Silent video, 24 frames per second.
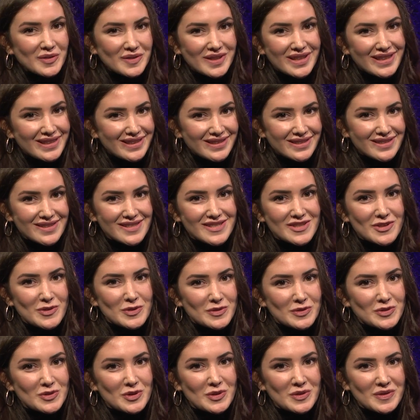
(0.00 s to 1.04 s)
10 dakikanın
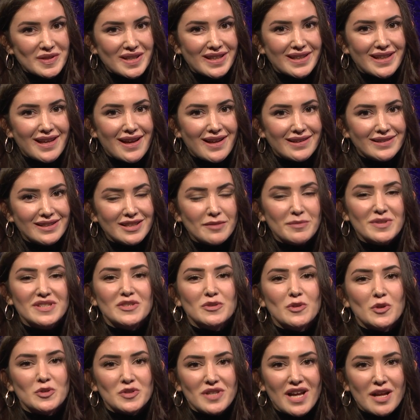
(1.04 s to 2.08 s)
sonuna geldik.
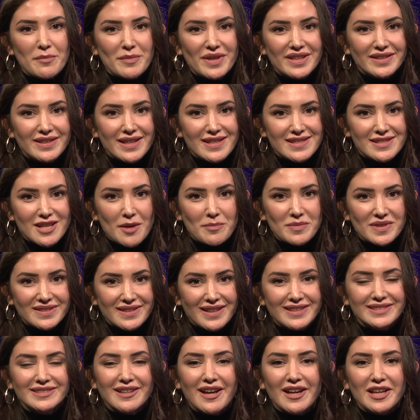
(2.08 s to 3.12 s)
Bizi sosyal medya
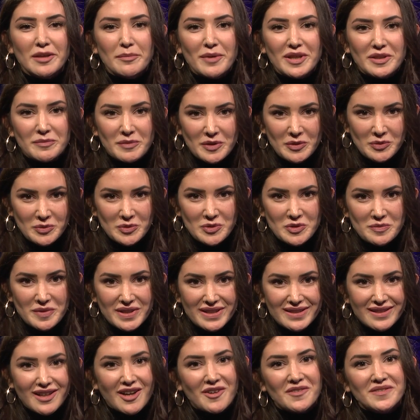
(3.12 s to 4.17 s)
hesaplarından takip etmeyi
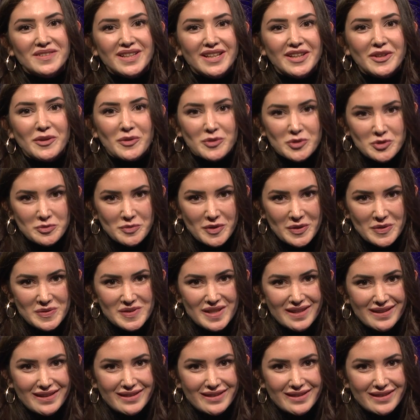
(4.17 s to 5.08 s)
unutmayın. Haftaya görüşmek